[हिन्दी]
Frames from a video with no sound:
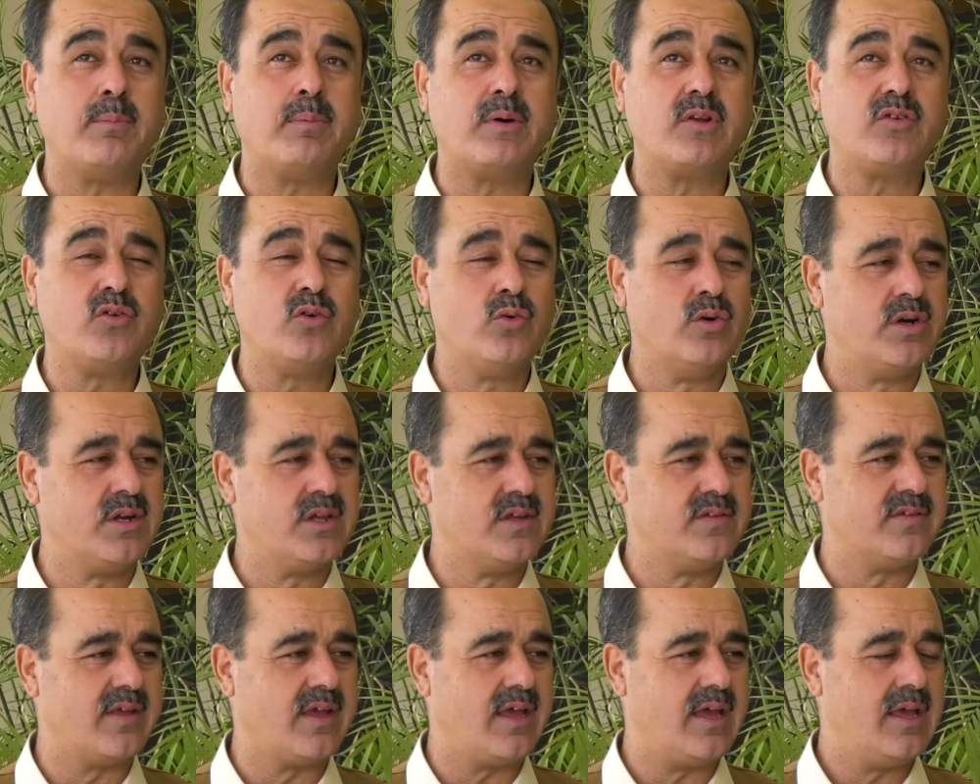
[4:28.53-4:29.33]

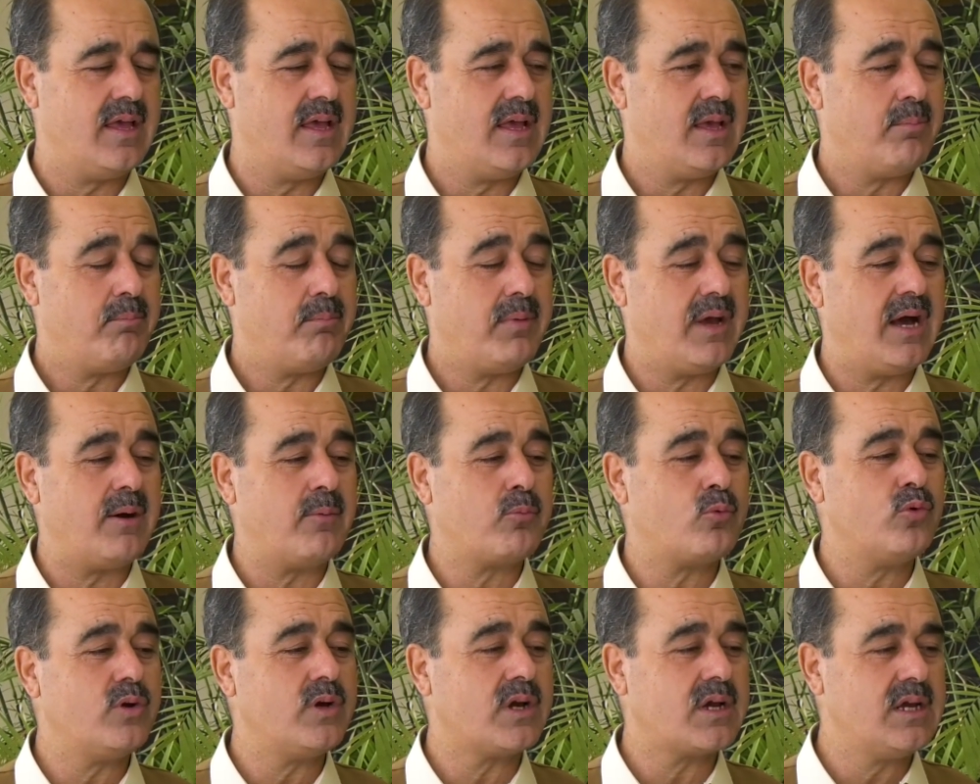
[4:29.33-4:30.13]
अपॉर्चुनिटीज़ हैं मैं
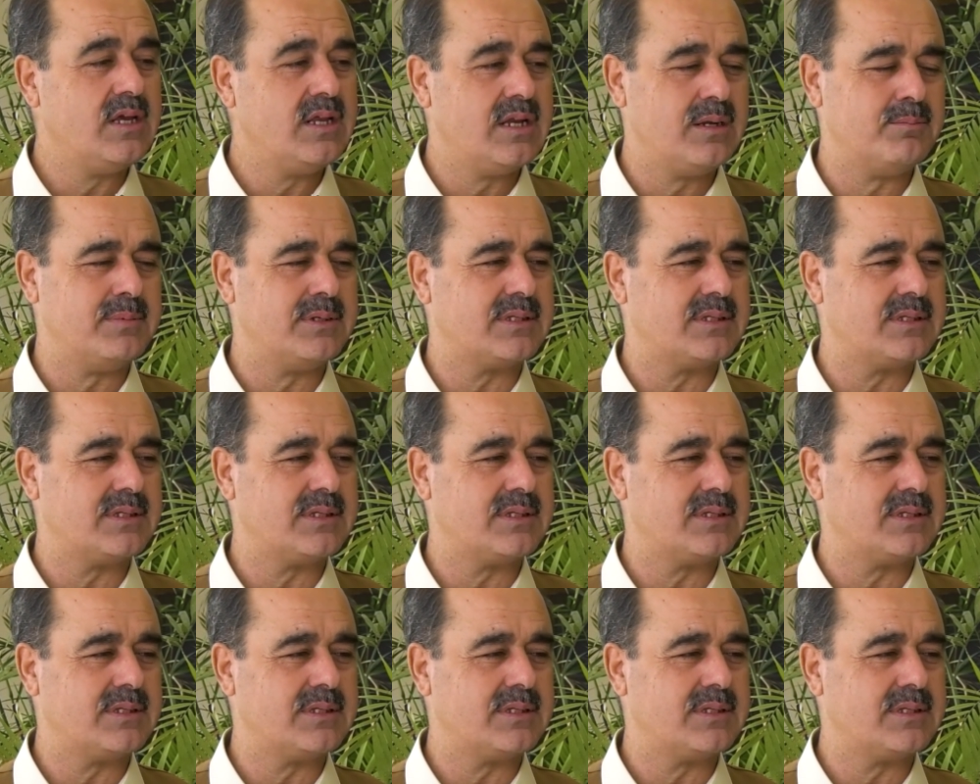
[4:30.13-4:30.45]
आपको यकीन